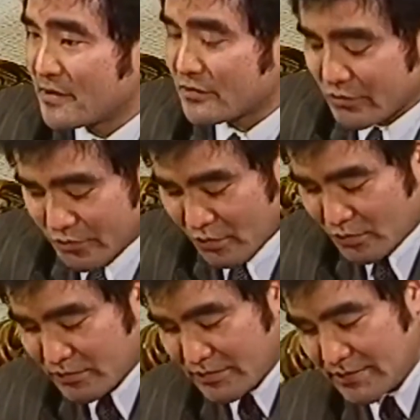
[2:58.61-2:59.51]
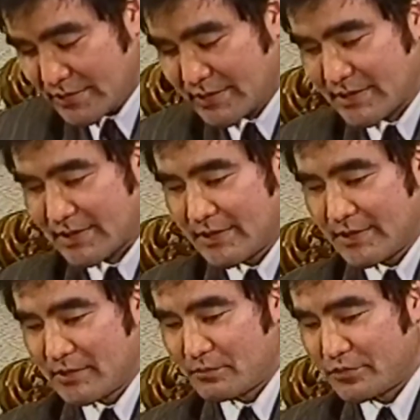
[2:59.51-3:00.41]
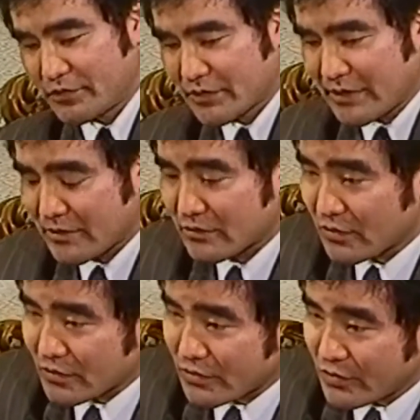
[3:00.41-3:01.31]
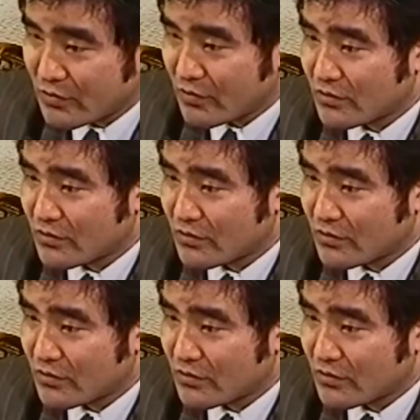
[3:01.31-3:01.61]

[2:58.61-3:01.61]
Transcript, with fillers: そういう本音でぶつかるところそういう